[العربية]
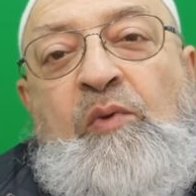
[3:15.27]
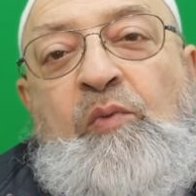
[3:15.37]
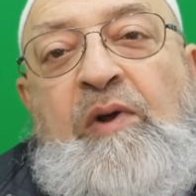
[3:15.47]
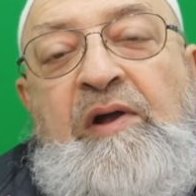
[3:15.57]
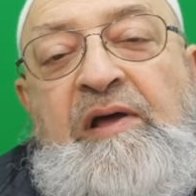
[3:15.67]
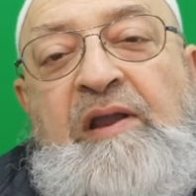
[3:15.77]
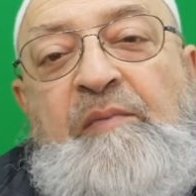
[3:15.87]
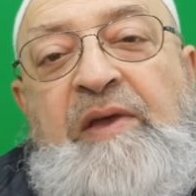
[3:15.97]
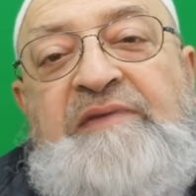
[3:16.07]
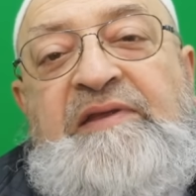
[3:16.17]
وقال
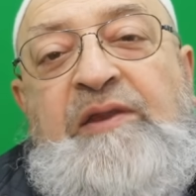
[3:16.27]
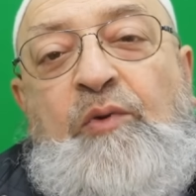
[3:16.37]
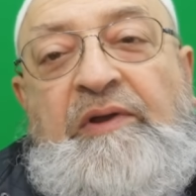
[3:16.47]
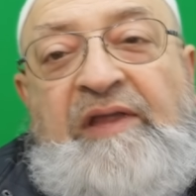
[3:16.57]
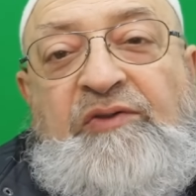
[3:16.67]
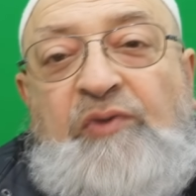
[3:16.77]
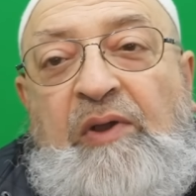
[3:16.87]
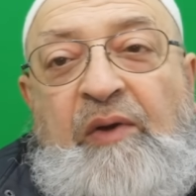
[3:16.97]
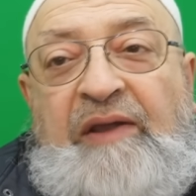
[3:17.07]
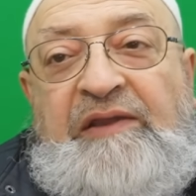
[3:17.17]
المازري وددت
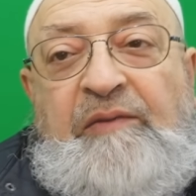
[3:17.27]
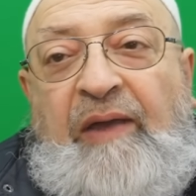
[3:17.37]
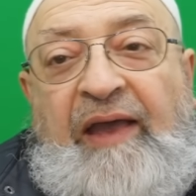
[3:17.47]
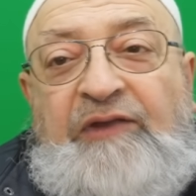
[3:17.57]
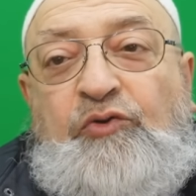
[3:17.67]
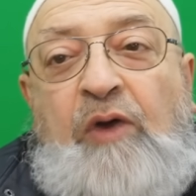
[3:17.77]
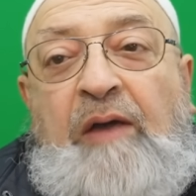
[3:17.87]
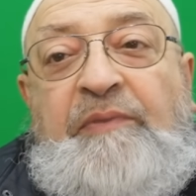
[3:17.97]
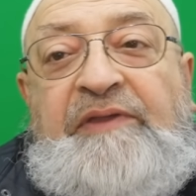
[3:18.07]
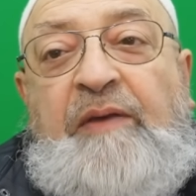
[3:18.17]
لو أني
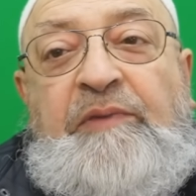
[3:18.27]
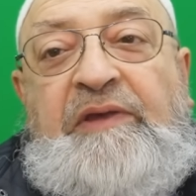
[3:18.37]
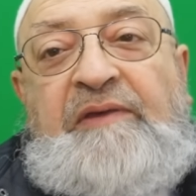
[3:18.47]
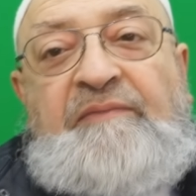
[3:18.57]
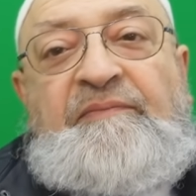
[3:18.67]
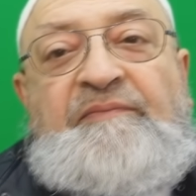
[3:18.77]
محيتها بدمي